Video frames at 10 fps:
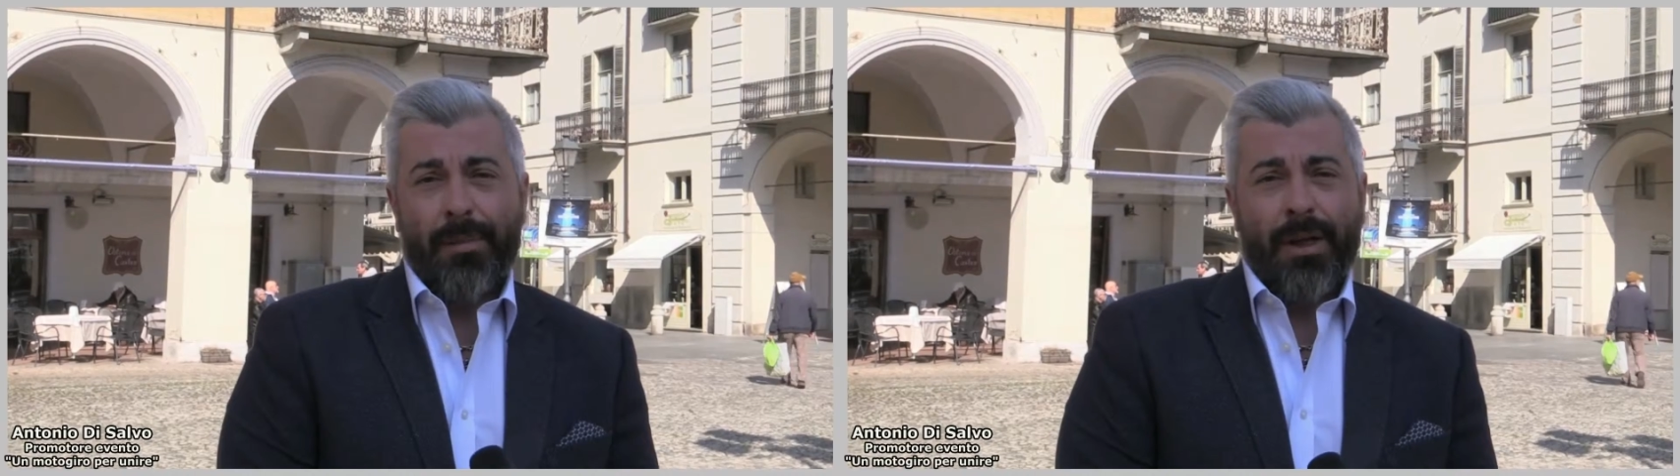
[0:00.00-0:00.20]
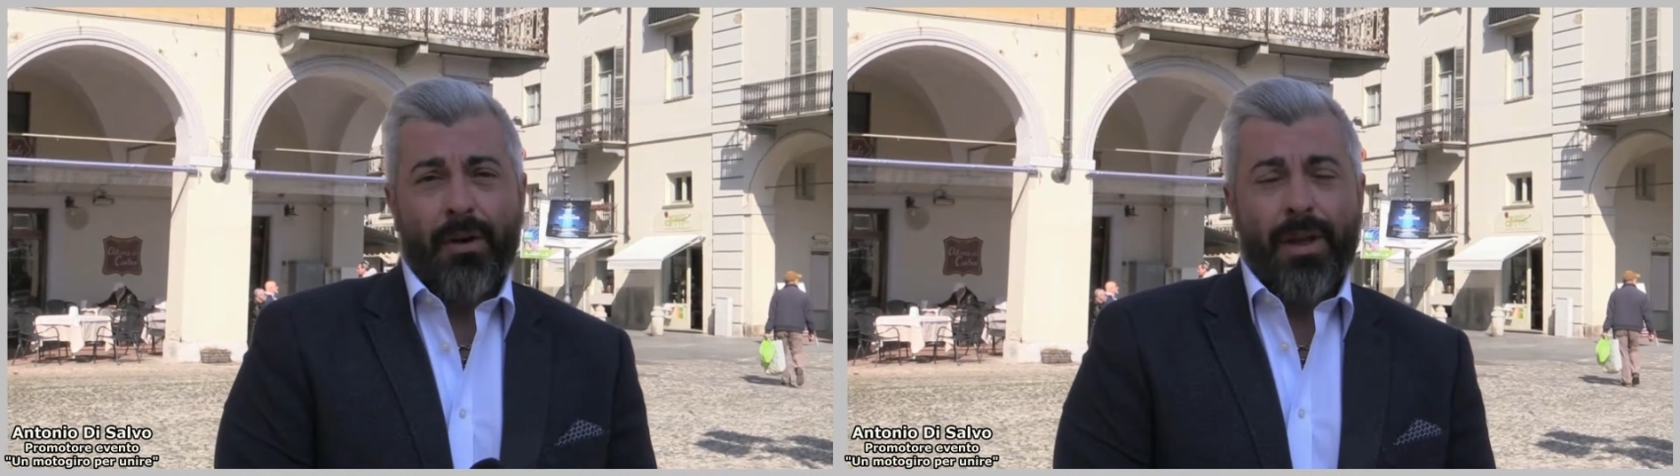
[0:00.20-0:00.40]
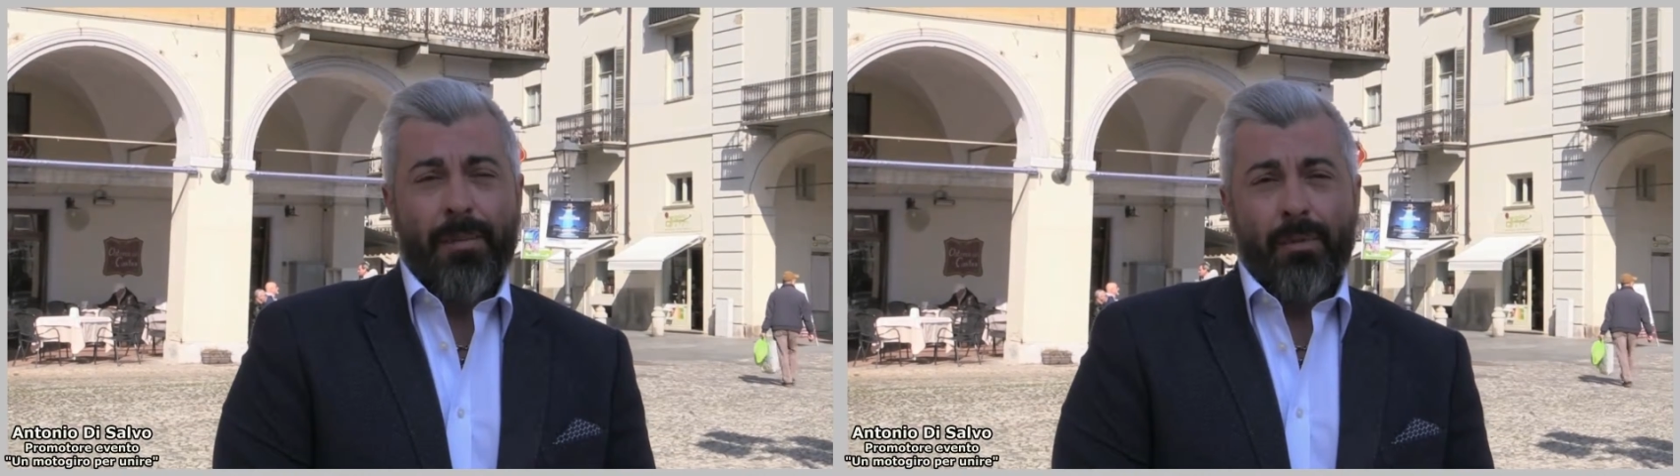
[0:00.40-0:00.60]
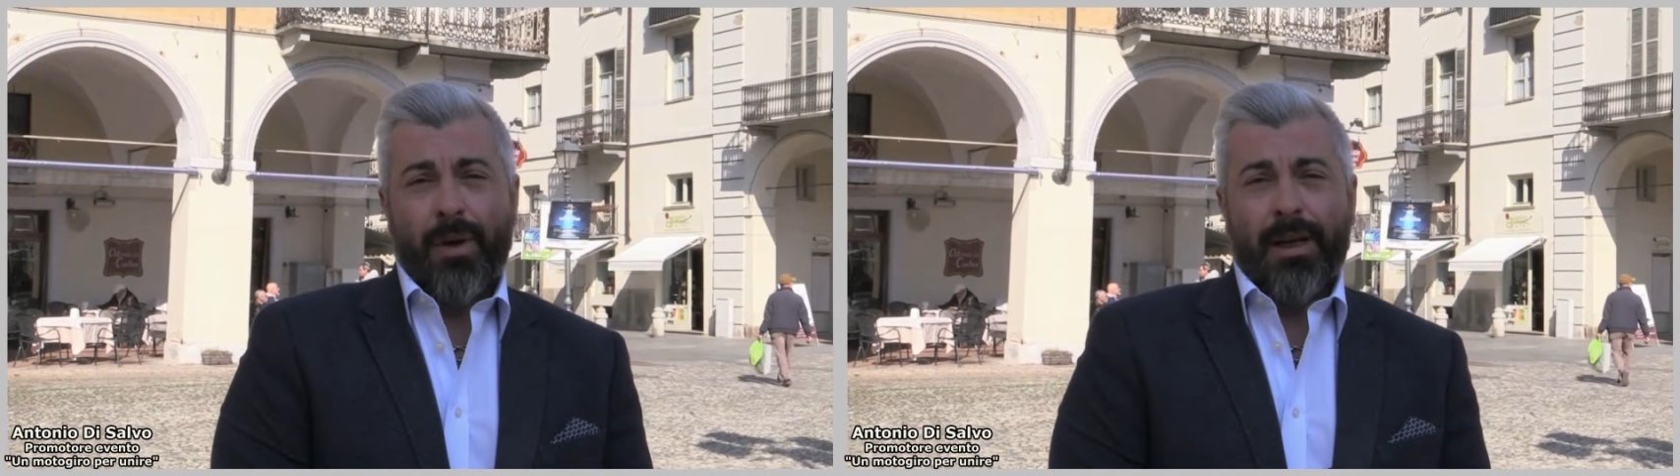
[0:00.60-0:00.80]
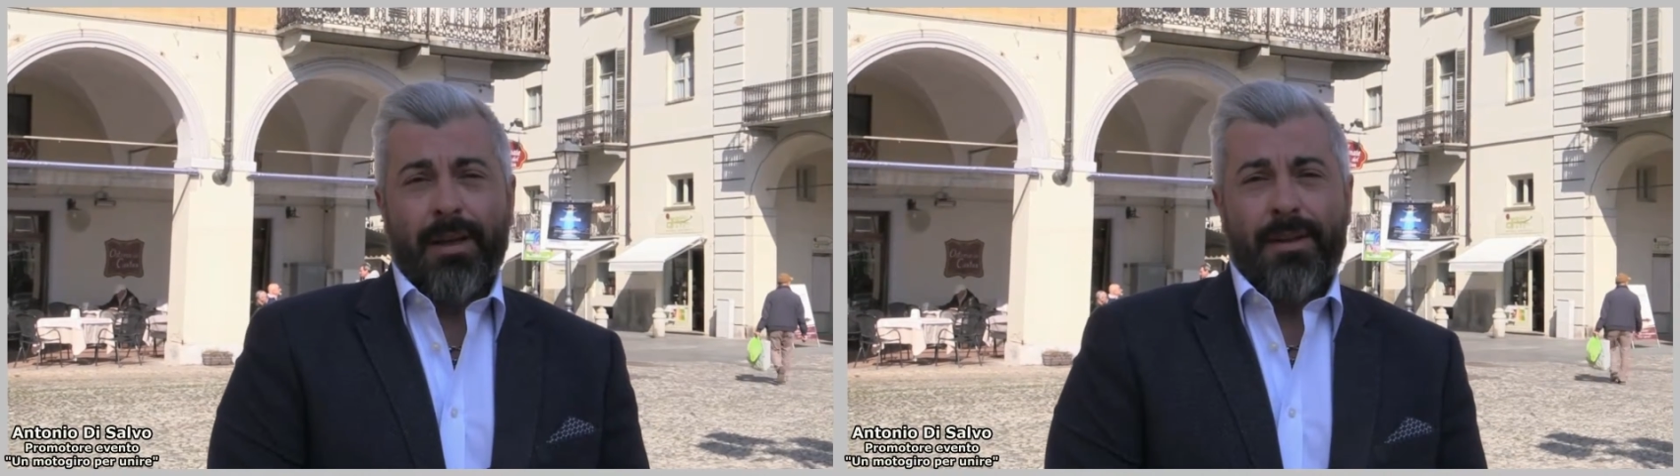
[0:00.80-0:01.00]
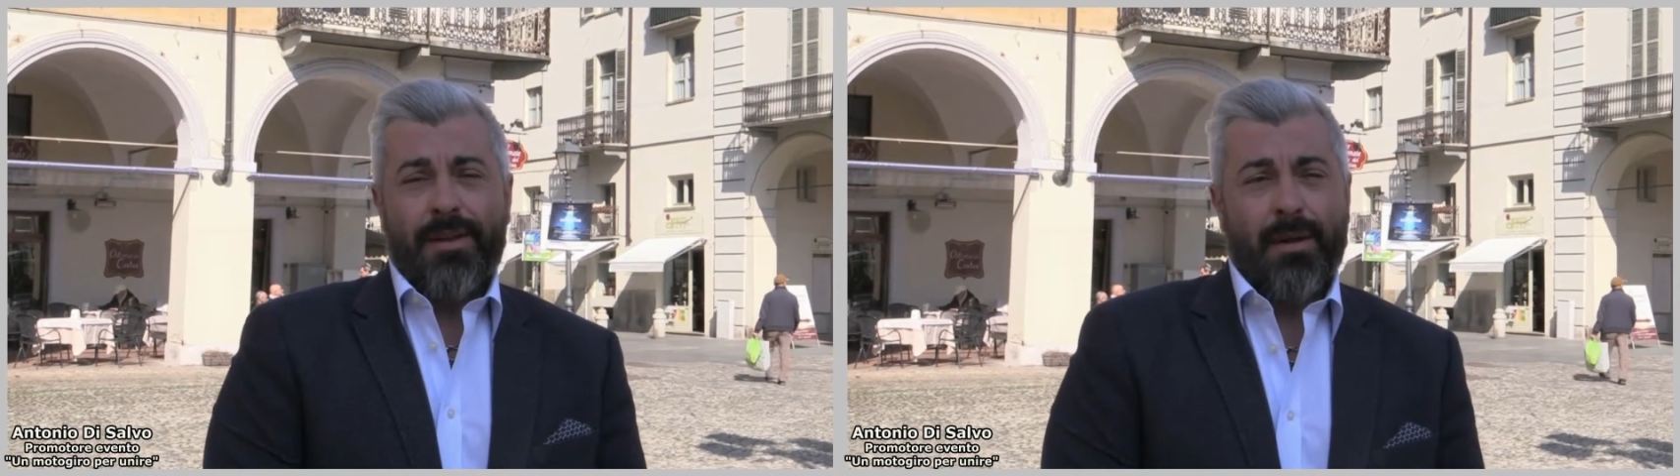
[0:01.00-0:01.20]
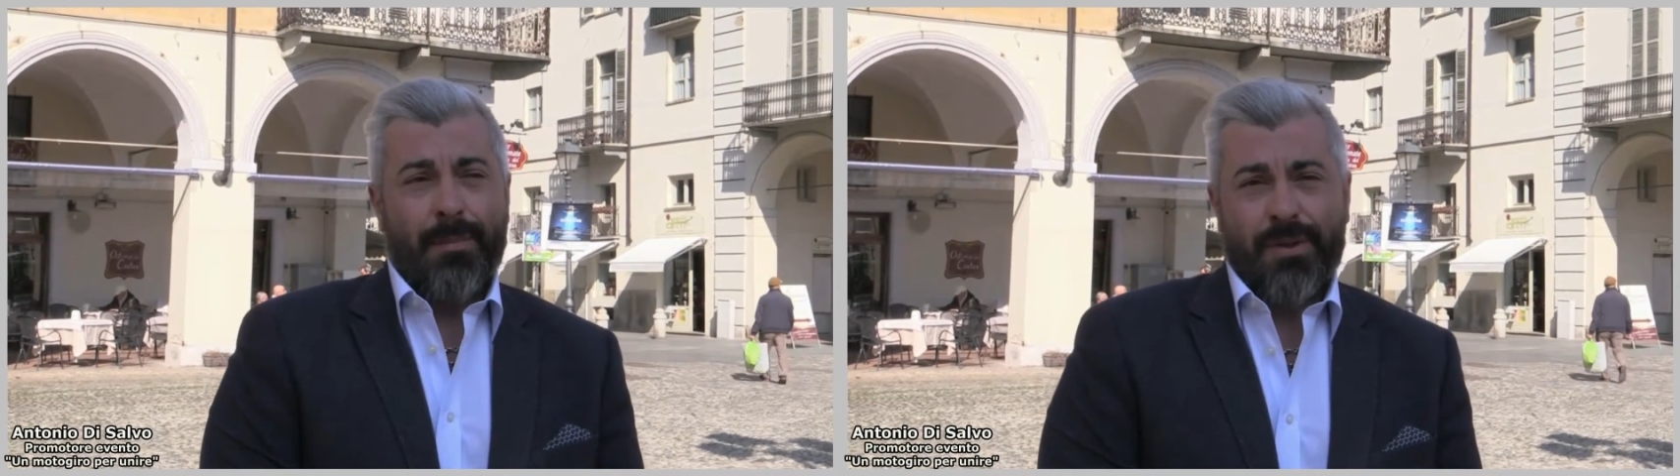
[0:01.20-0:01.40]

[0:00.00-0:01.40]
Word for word: Perché noi abbiamo una grandissima